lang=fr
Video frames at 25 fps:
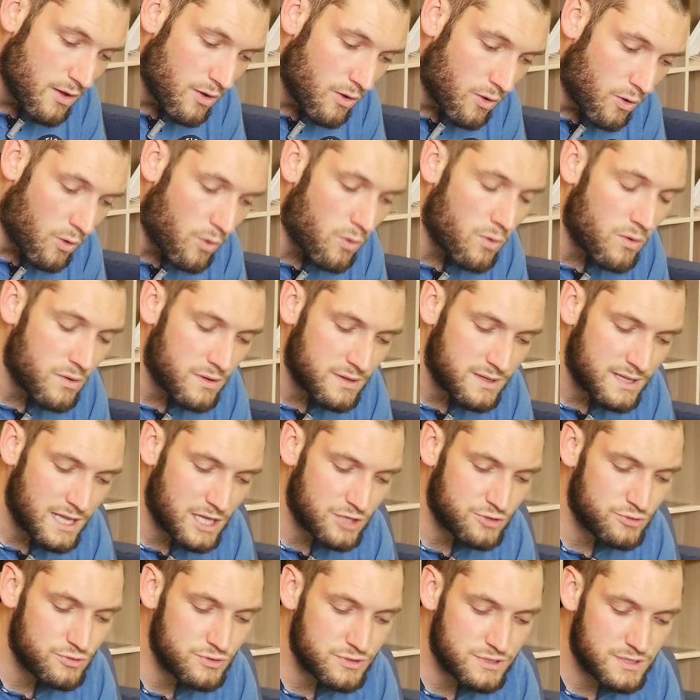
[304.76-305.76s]
On a
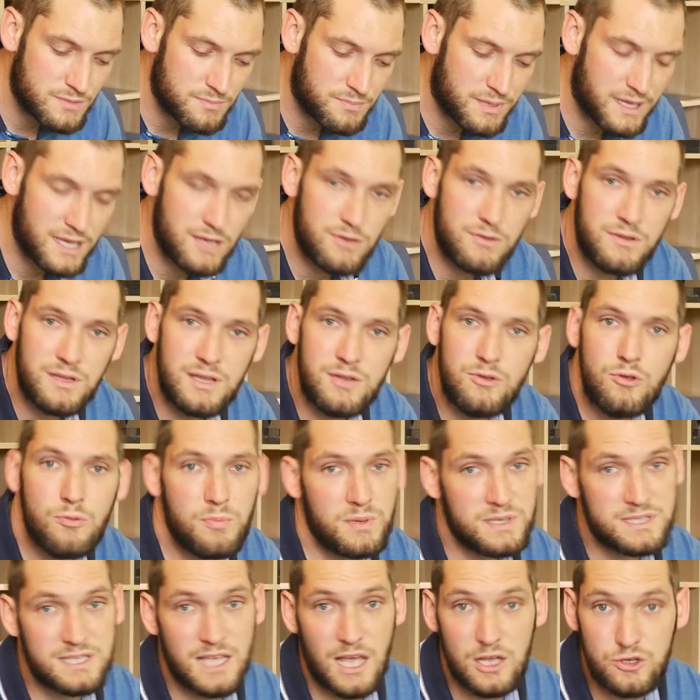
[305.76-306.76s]
juste pris le D2
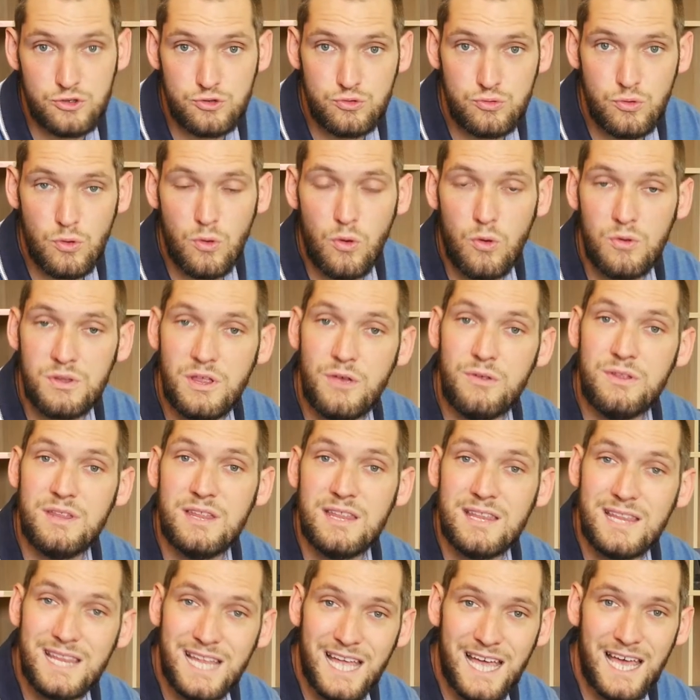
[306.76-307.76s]
parce qu'un jour on a eu
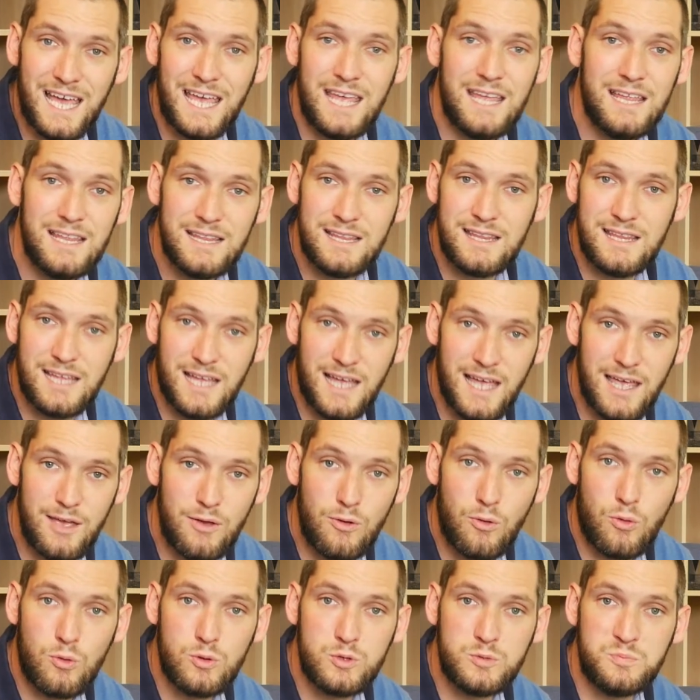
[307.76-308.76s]
des très très
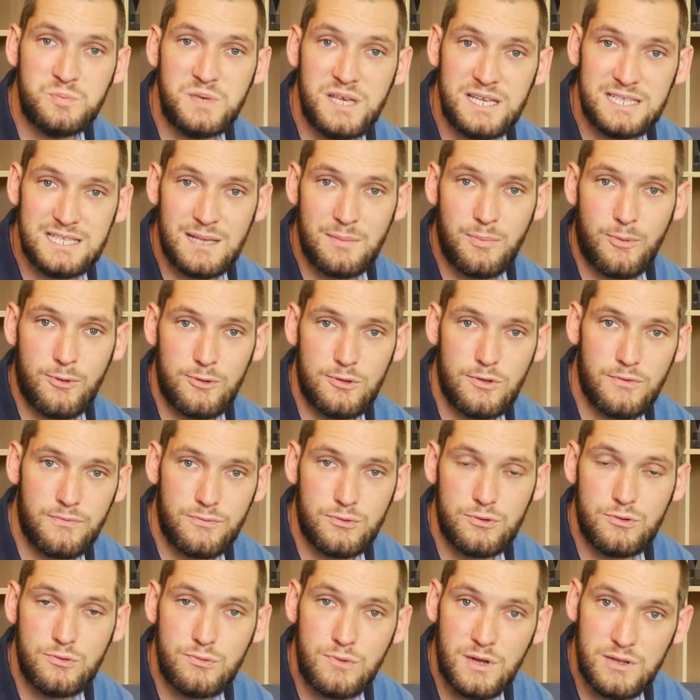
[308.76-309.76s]
grosses pièces à prendre en
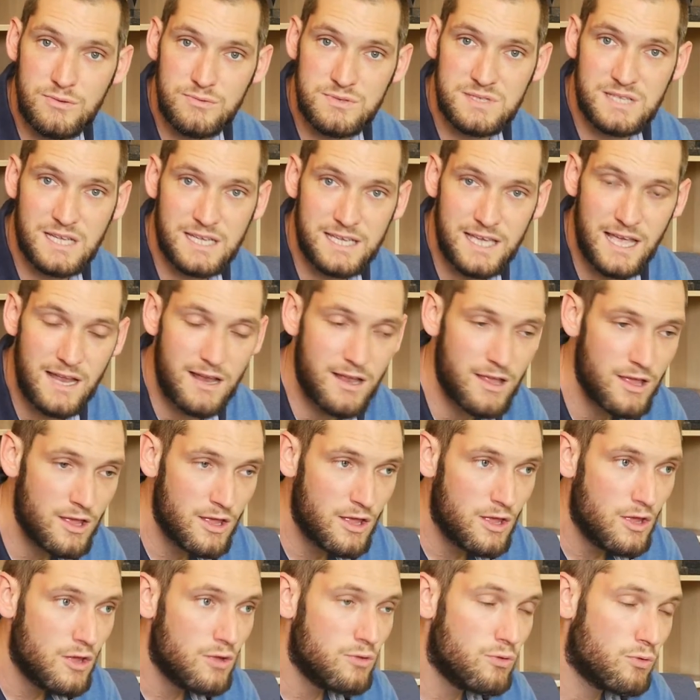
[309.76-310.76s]
photo industrielle.
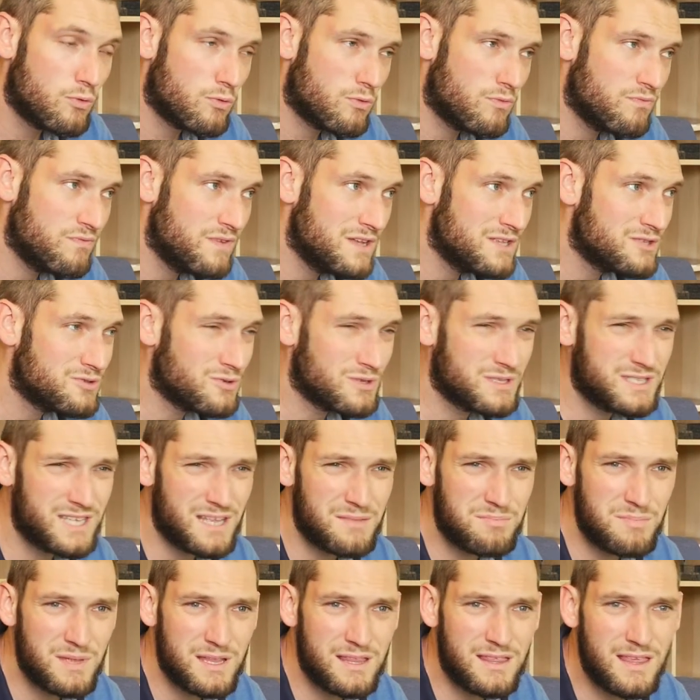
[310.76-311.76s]
Donc on devait être sur
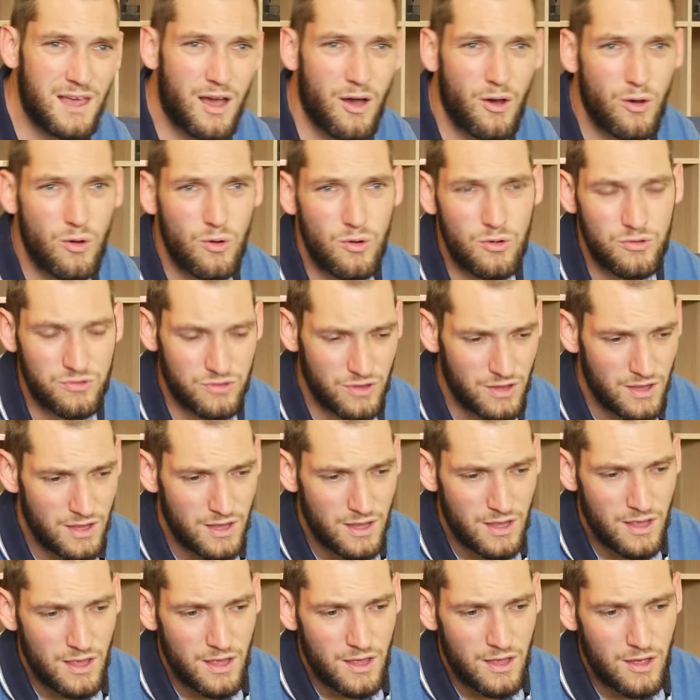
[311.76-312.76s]
7 m 40
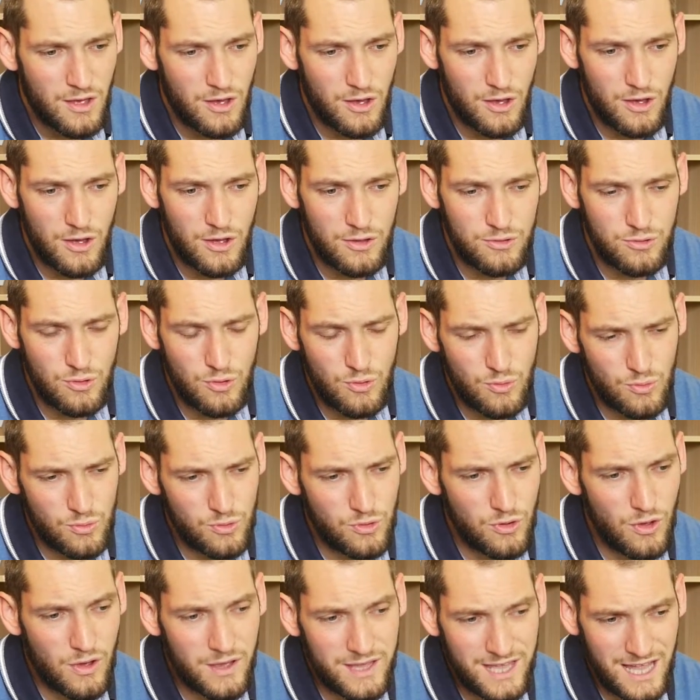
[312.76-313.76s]
euh, de
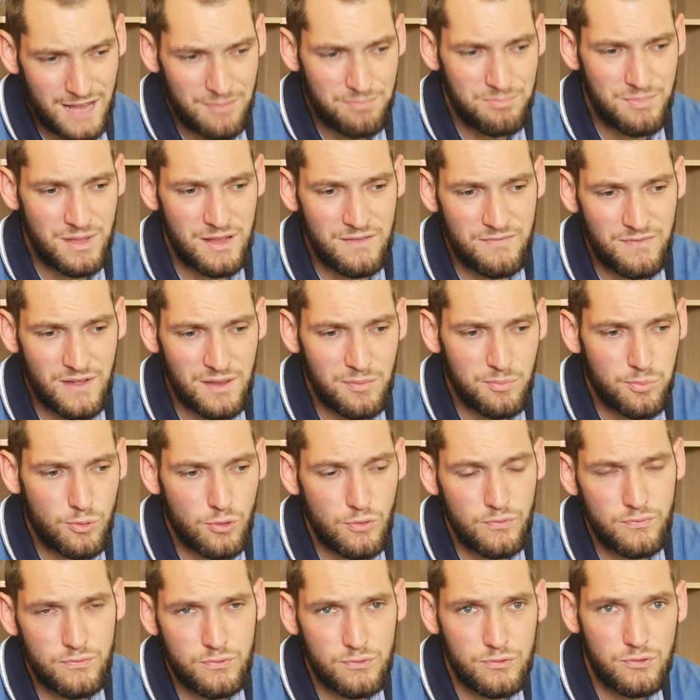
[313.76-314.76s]
longueur, 4 mètres 20 de
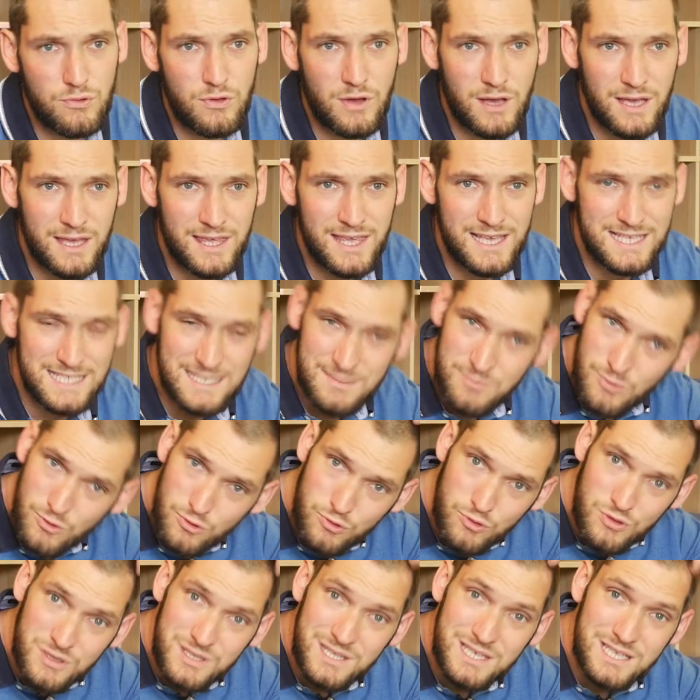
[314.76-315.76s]
profondeur et quasiment
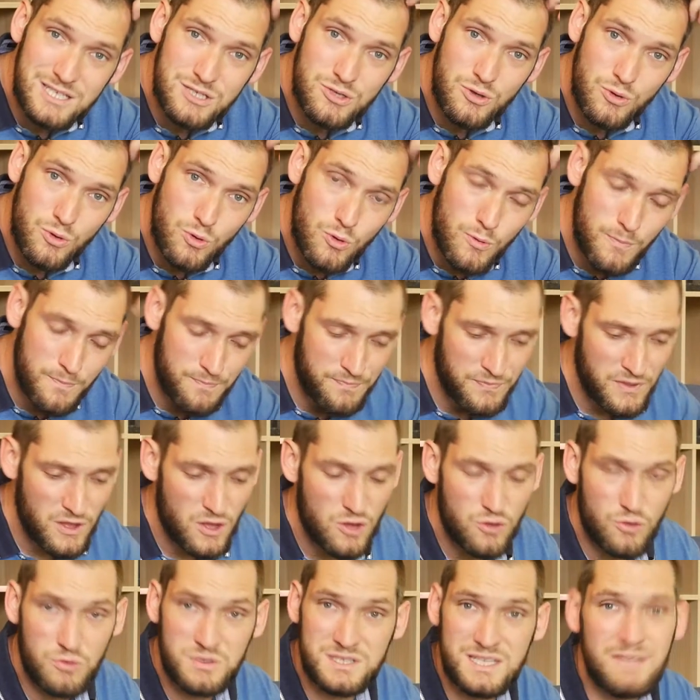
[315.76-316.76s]
2,10 de haut.
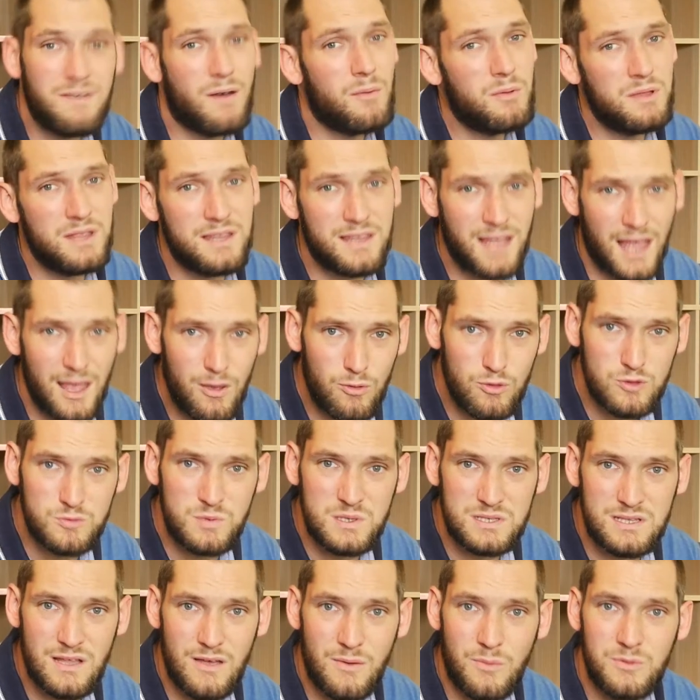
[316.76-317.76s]
Donc c'était vraiment des très grosses
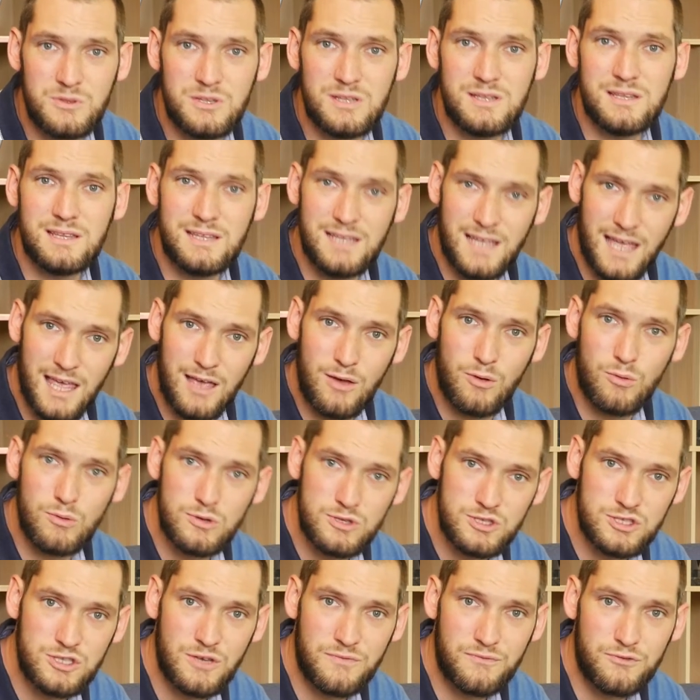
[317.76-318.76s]
pièces, on avait besoin de très
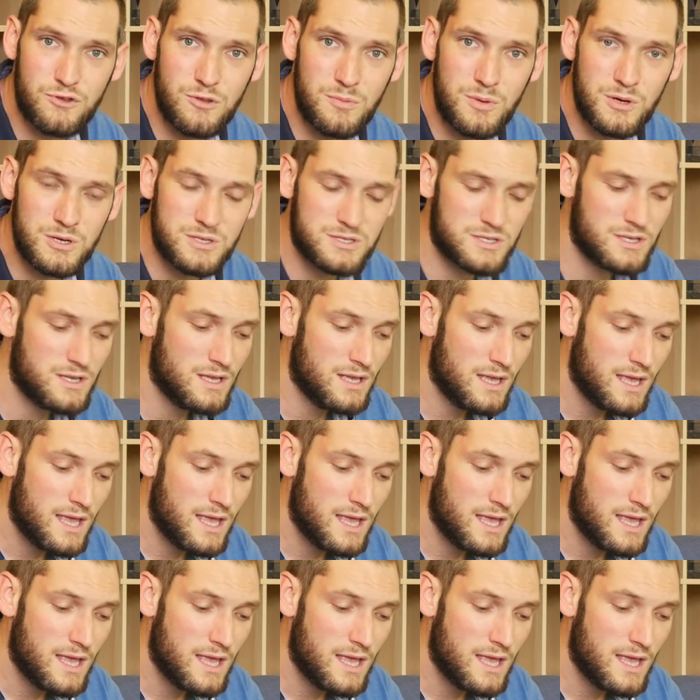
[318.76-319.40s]
grosses softbox.